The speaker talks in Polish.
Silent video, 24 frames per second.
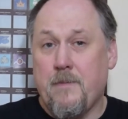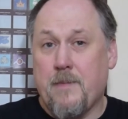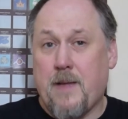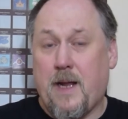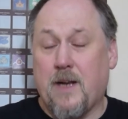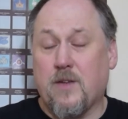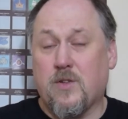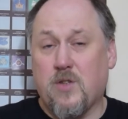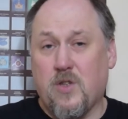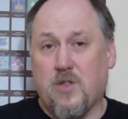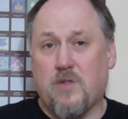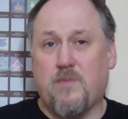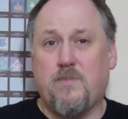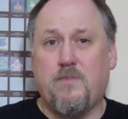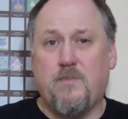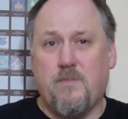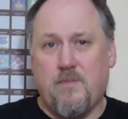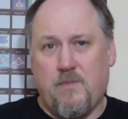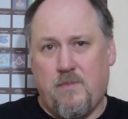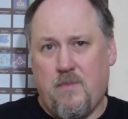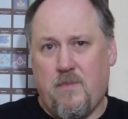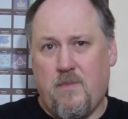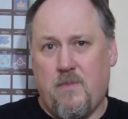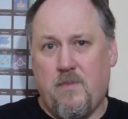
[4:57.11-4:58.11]
Ale to jest
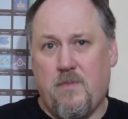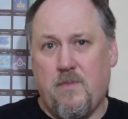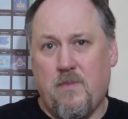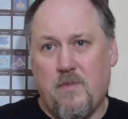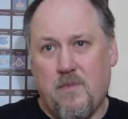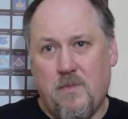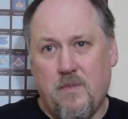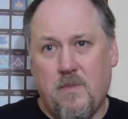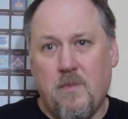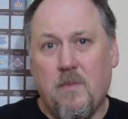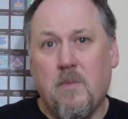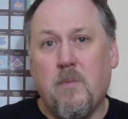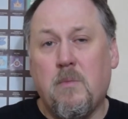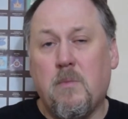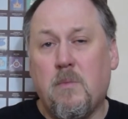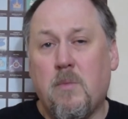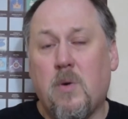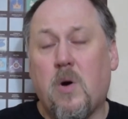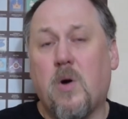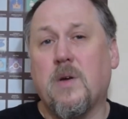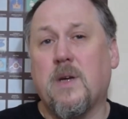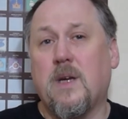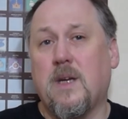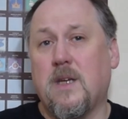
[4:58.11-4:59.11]

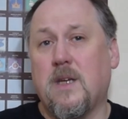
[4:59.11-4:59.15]
moje